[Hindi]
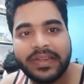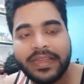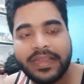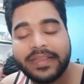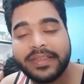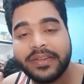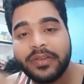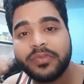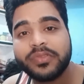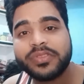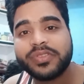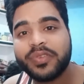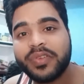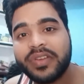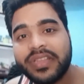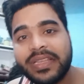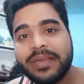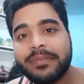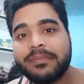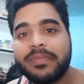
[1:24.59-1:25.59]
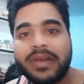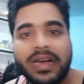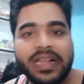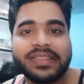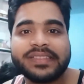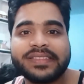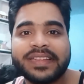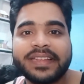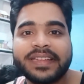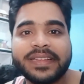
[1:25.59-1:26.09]
लखनऊ छोड़ के
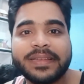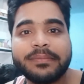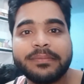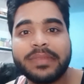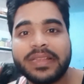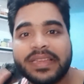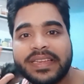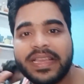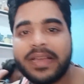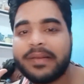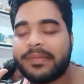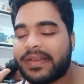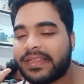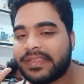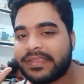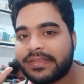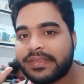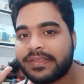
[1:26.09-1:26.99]
माल जाएंगे मलिहाबाद